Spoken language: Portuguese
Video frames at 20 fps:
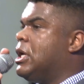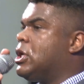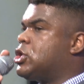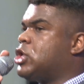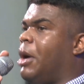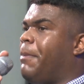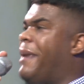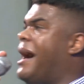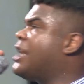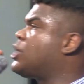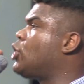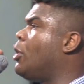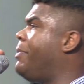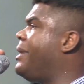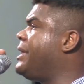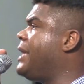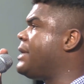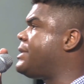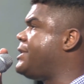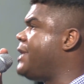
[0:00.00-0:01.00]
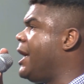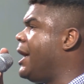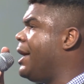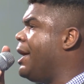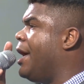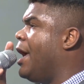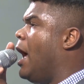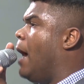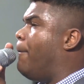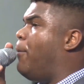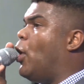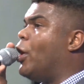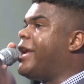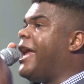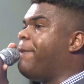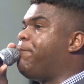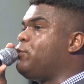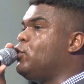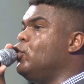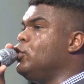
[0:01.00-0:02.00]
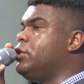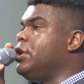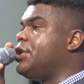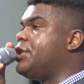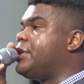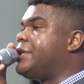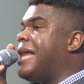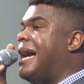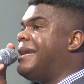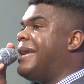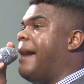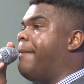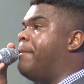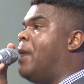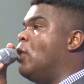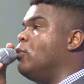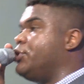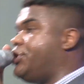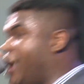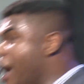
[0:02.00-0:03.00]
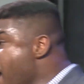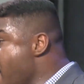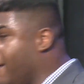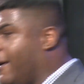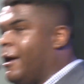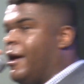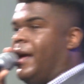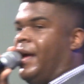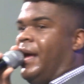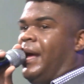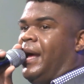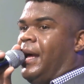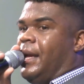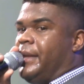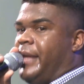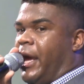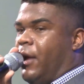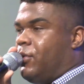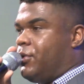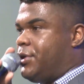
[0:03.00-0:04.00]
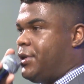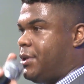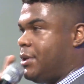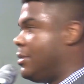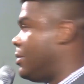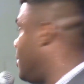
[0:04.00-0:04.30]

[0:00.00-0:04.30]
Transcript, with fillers: só basta obedecer, porque tudo está na mão de Deus.